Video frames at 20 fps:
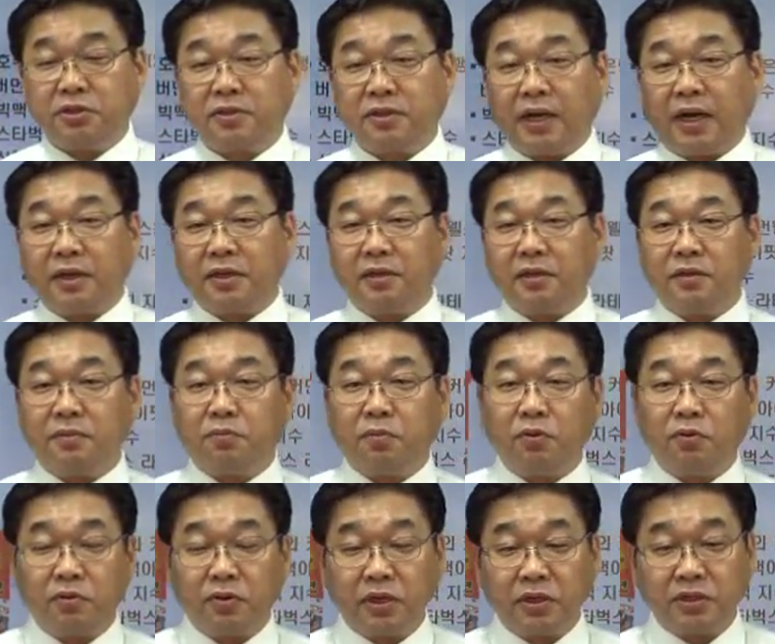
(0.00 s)
지금 강의를
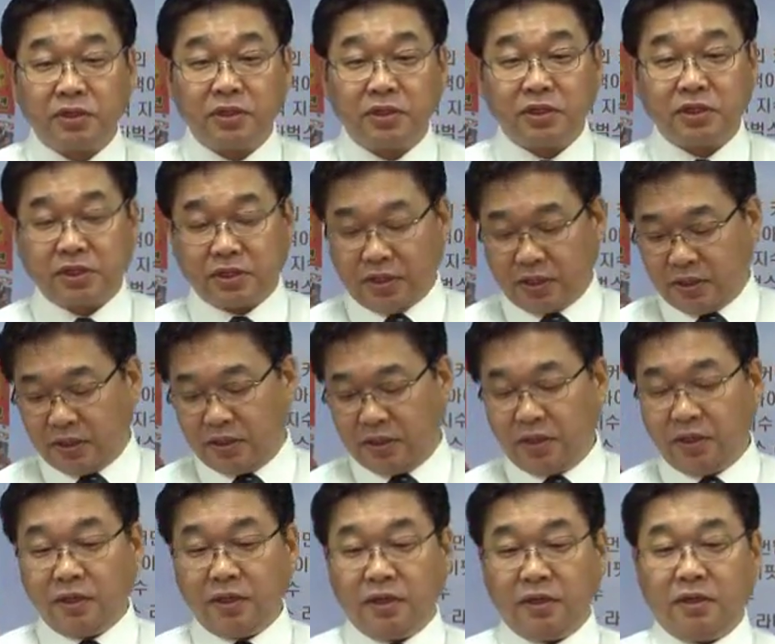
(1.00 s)
보고 계신 이 시간이
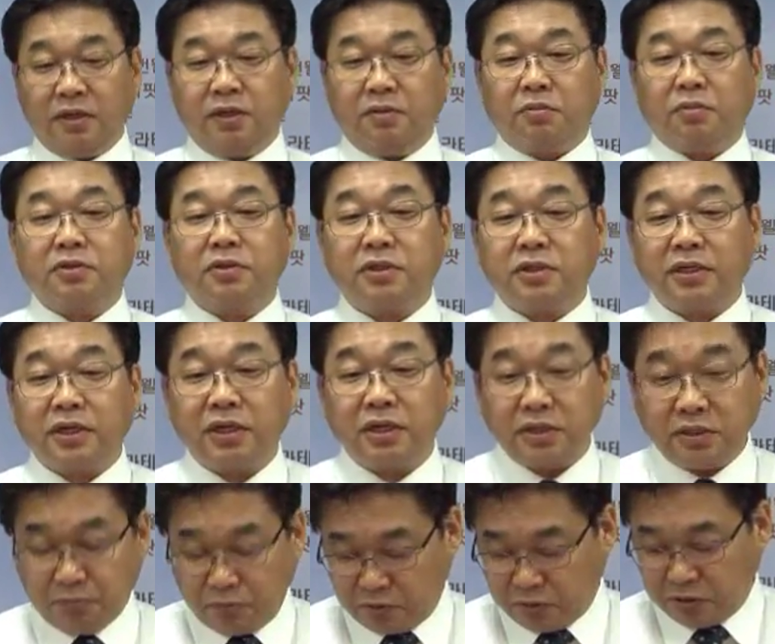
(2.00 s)
무슨
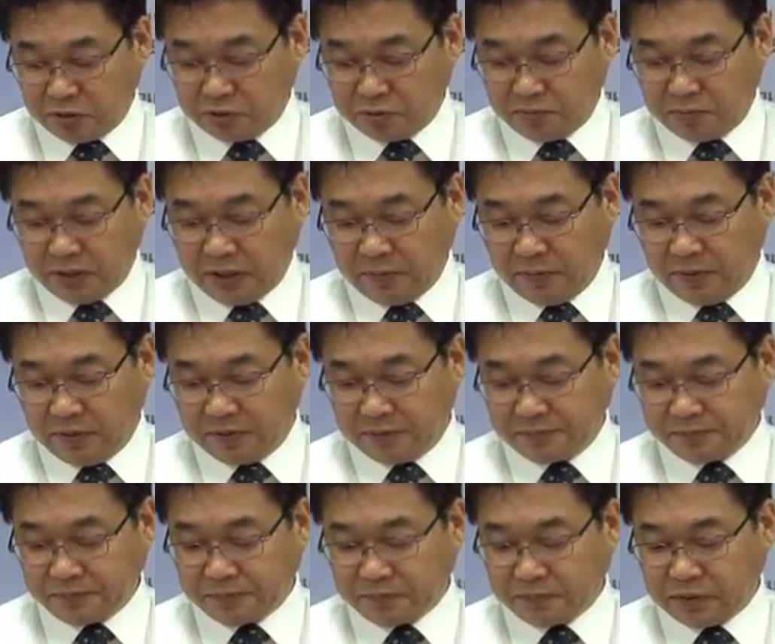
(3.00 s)
시간인지 모르겠습니다만은
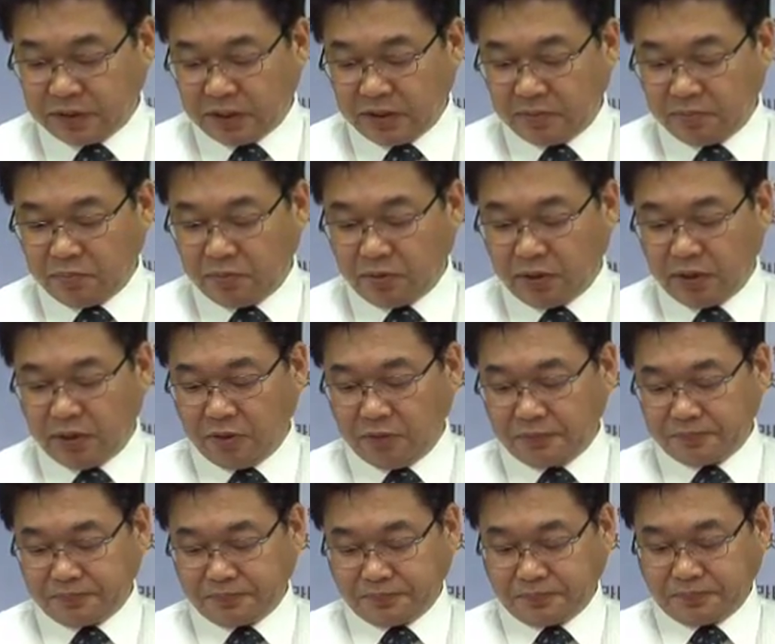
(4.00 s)
자 볼까요?